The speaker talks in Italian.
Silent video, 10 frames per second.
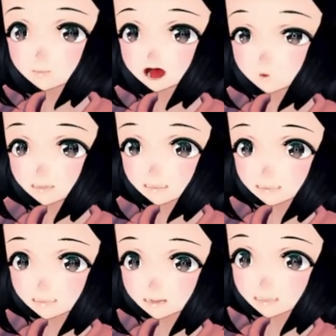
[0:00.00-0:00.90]
Mi
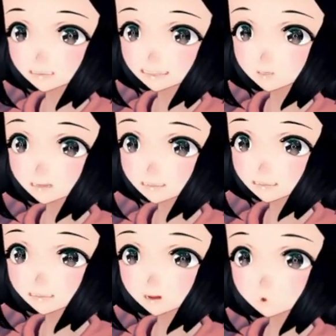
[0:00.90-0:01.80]
dispiace
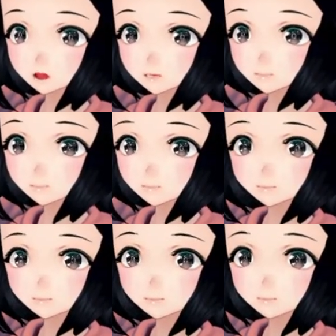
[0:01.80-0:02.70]
tantissimo.
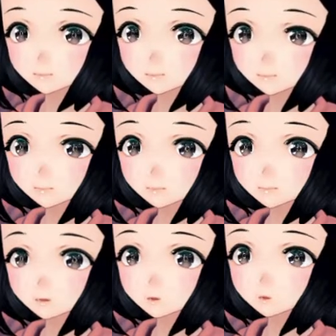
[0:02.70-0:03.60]

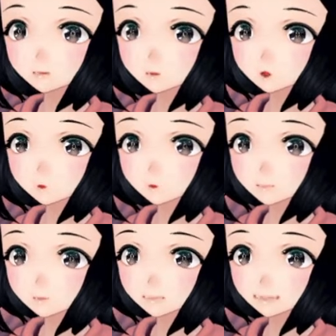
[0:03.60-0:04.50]
Mm,
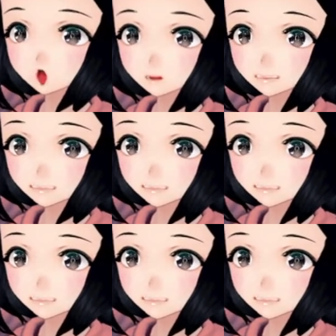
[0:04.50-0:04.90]
non vedo questi